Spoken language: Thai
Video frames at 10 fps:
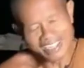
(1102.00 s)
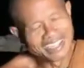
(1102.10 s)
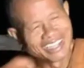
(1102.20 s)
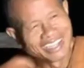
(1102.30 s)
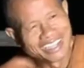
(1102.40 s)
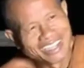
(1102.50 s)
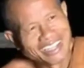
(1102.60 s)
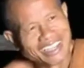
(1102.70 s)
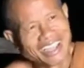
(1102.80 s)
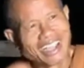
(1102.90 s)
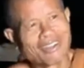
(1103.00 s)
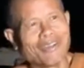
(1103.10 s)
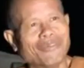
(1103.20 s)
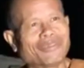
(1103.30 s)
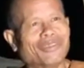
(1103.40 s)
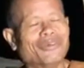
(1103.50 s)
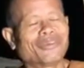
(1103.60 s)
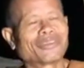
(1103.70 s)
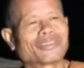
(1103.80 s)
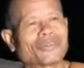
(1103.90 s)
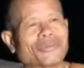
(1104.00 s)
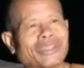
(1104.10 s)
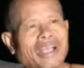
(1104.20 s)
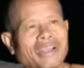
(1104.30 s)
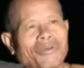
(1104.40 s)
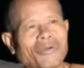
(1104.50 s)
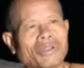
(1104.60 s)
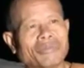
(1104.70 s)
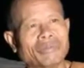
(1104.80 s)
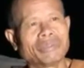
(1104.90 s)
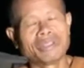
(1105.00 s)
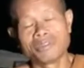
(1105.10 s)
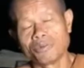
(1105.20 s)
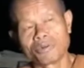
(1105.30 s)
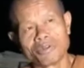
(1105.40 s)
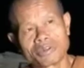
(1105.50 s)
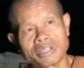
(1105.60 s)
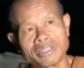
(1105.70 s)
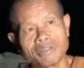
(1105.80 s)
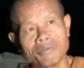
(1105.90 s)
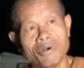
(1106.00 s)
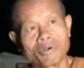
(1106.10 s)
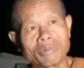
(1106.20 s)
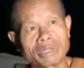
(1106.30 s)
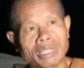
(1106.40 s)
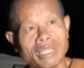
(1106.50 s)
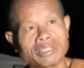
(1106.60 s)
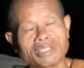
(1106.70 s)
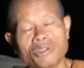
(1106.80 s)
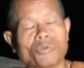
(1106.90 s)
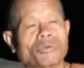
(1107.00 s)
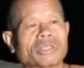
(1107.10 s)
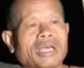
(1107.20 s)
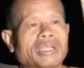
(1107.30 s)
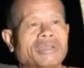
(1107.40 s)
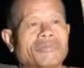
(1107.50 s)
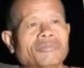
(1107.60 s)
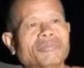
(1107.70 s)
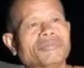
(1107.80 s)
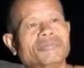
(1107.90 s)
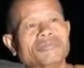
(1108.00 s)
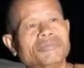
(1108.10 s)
เออหาความสนุกสุขทางโลกมันไม่ใช่สุขหรอกถ้าจะบอกมันแค่สนุกอย่าเดิม